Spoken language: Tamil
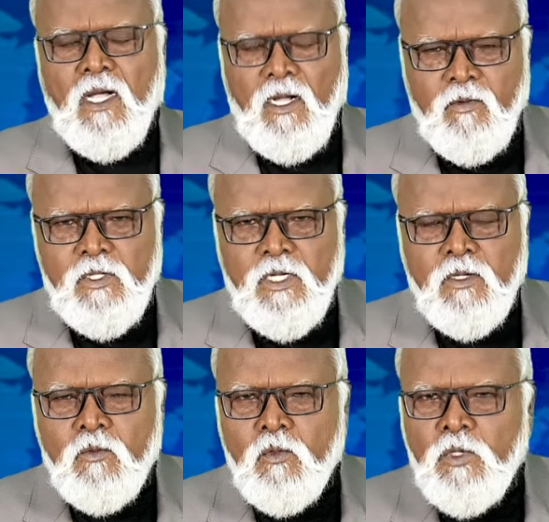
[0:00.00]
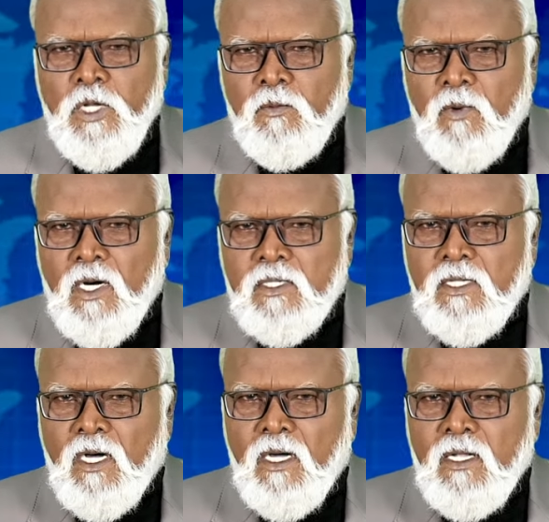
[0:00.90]
ஆவது கூடி
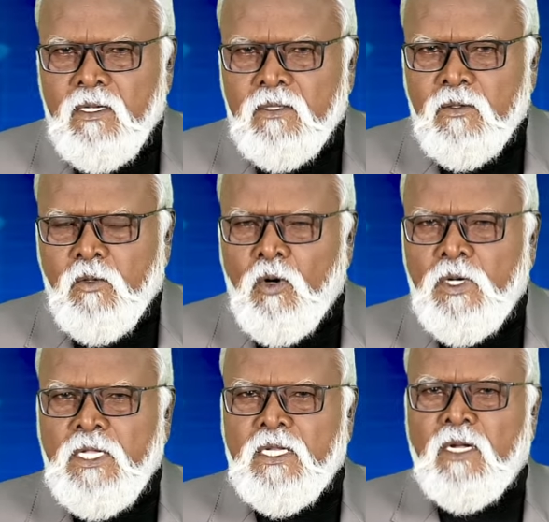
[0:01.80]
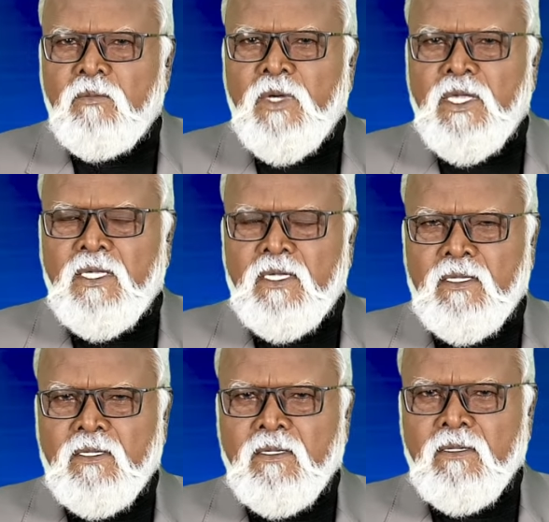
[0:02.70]
வாழ்ந்தால் கோடி நன்மை
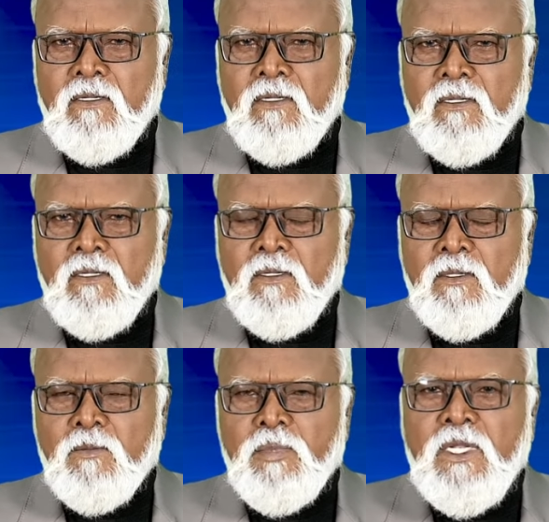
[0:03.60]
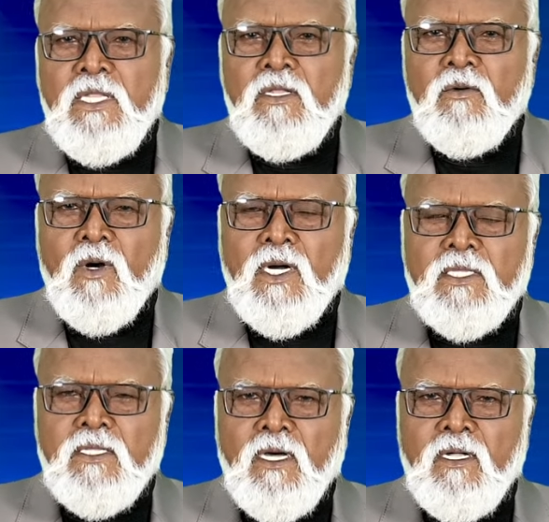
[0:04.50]
பிரிந்து
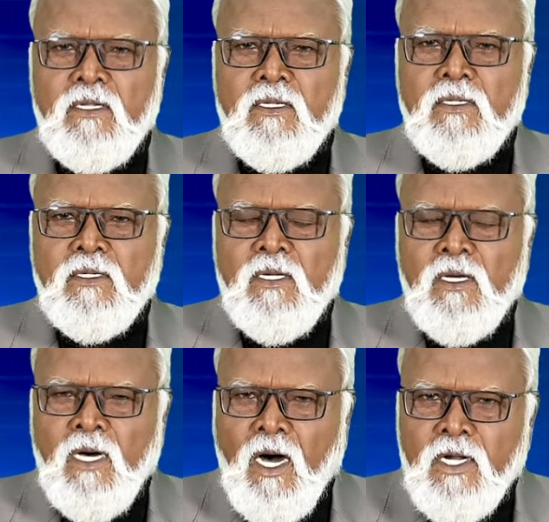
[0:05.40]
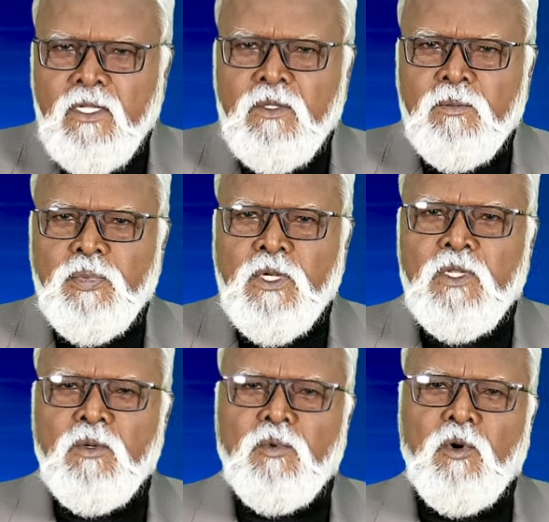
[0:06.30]
வாழ்ந்தால் அரிதும்
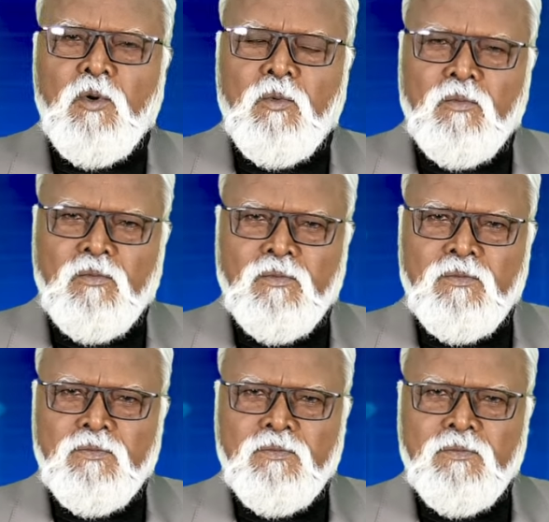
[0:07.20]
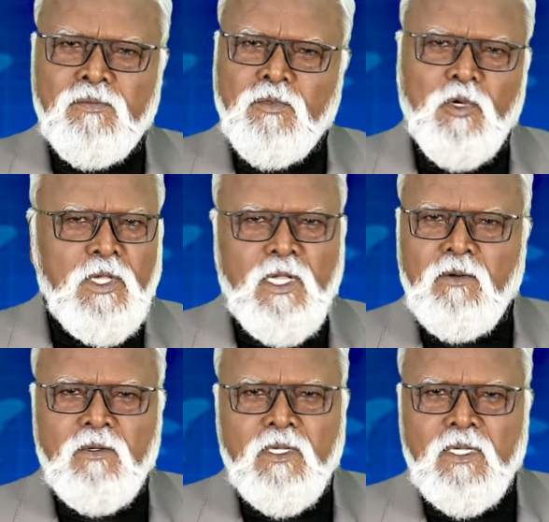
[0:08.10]
பிரிந்து போகும் புரியுதா
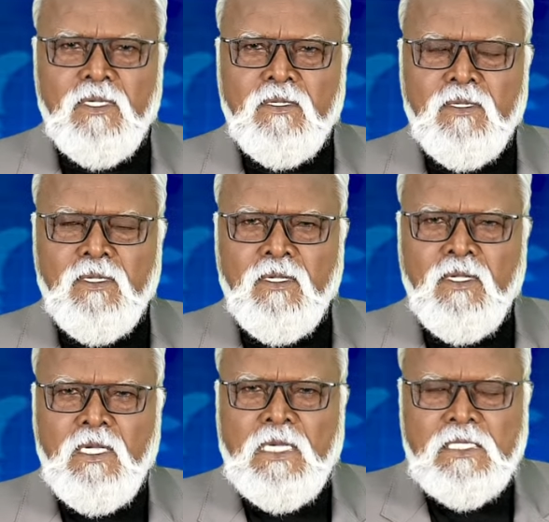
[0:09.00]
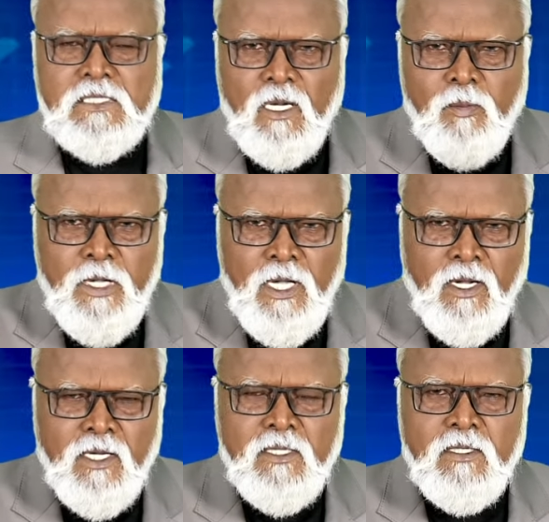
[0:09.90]
உங்களுக்கு
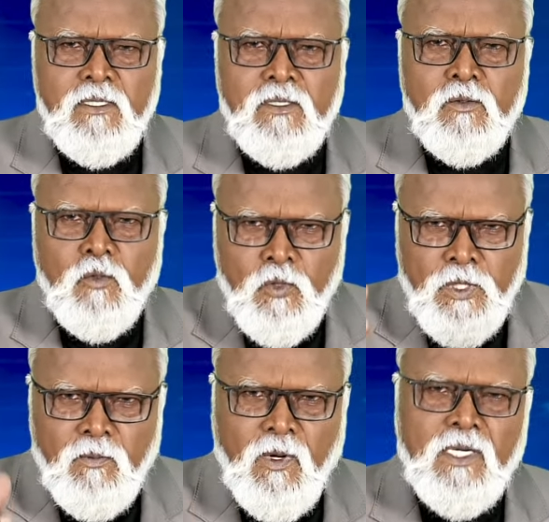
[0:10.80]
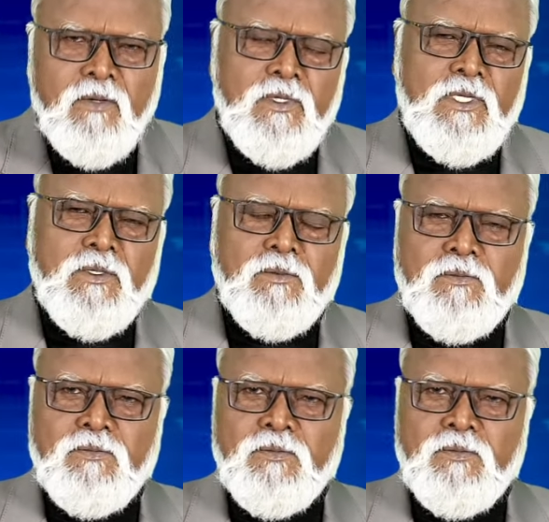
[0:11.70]
சபையானது கூடி வாழ வேண்டும்